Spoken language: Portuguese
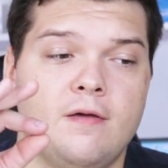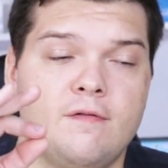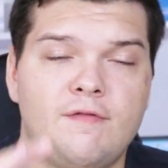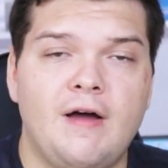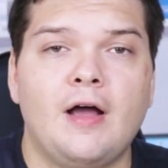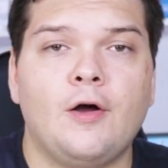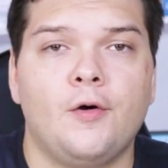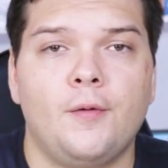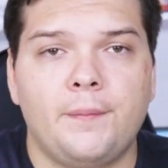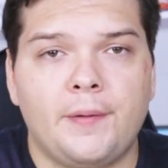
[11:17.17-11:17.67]

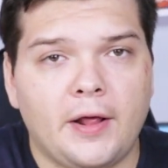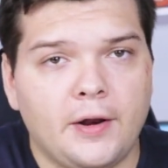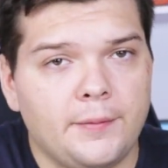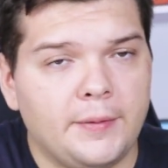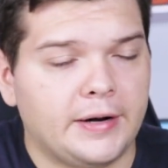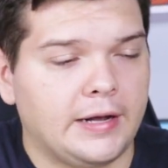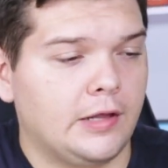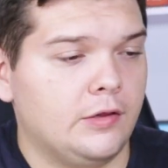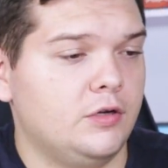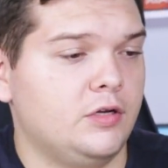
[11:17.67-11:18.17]
Vai comprar no
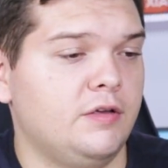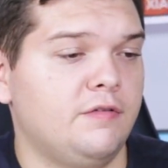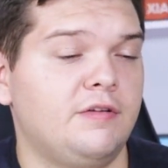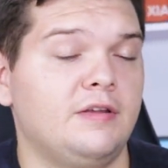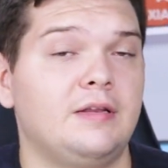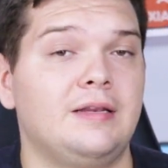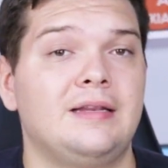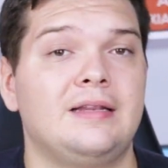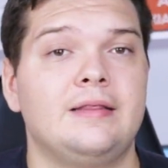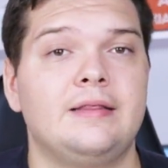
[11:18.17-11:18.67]
Mercado
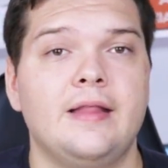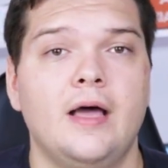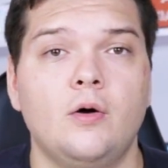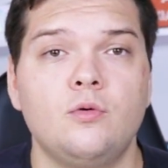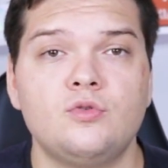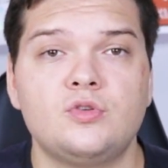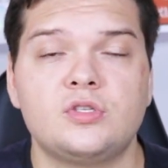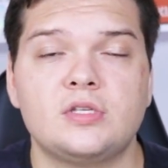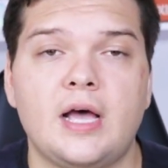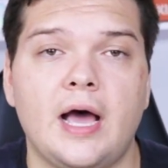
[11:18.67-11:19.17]
Livre?
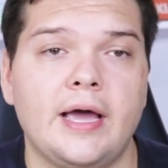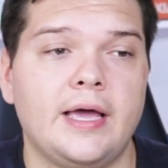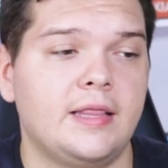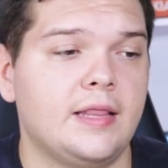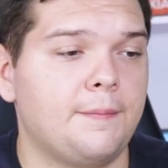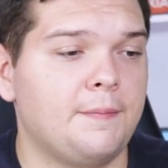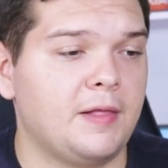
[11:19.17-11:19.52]
Não saia da